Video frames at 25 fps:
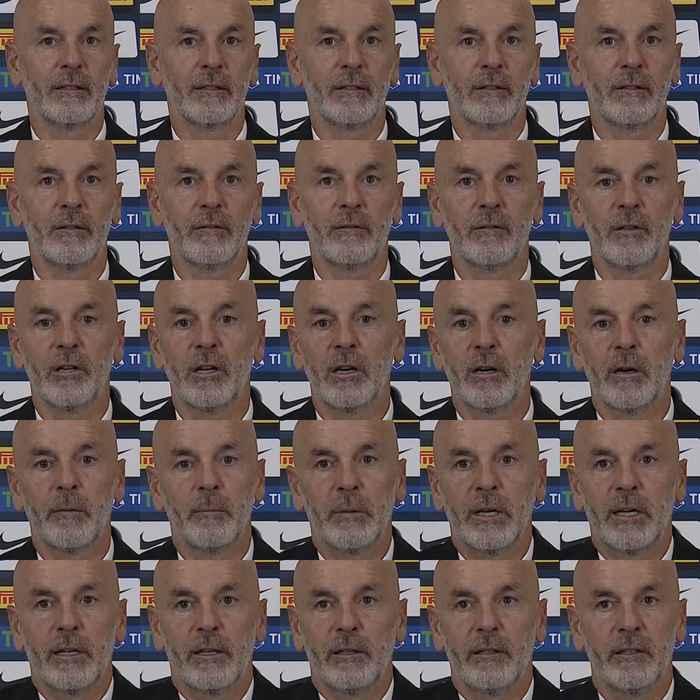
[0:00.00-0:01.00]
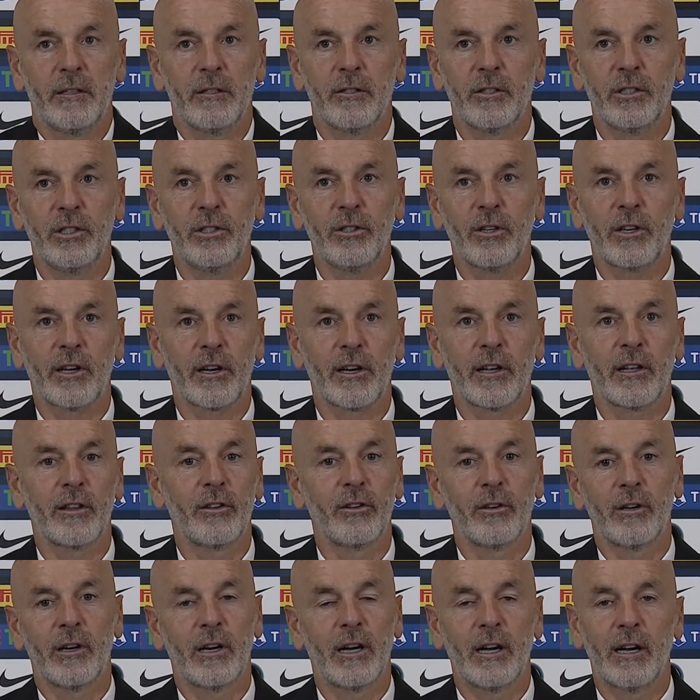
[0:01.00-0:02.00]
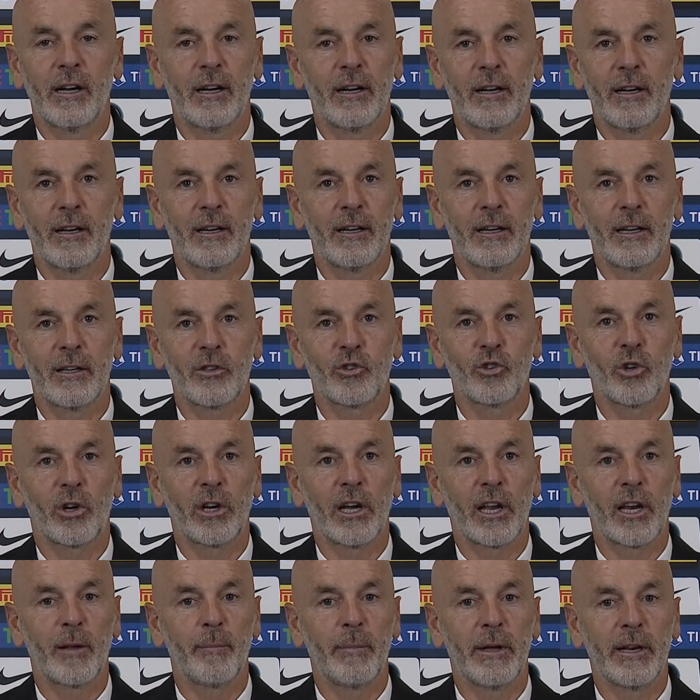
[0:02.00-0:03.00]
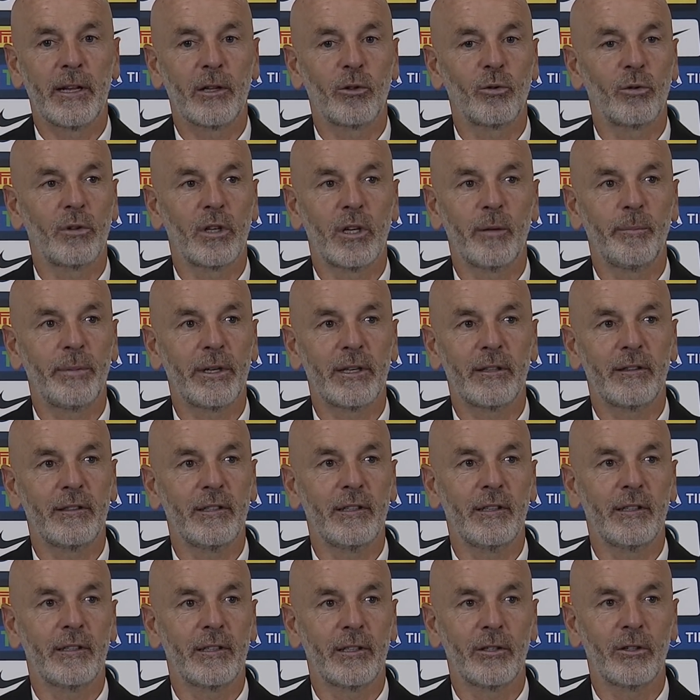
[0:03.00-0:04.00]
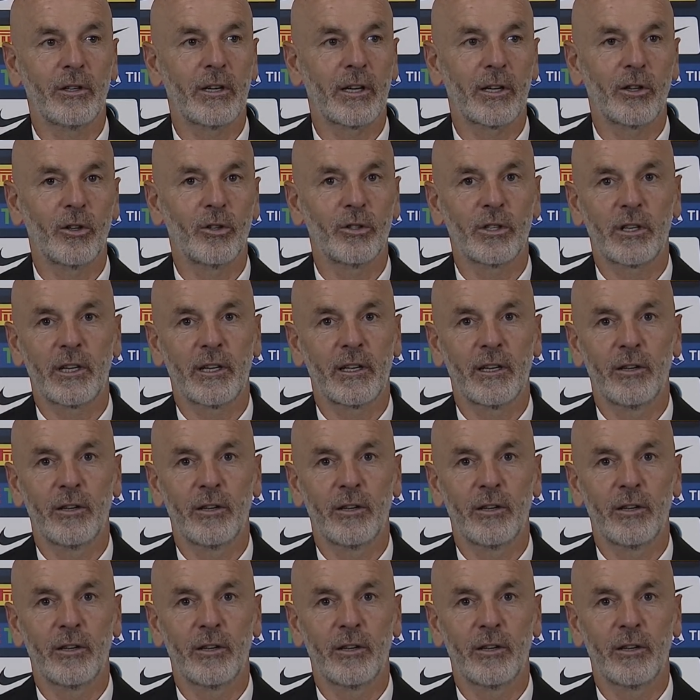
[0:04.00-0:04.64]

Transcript: No, ma io, io, credo a giocare bene tutte le partite, io credo che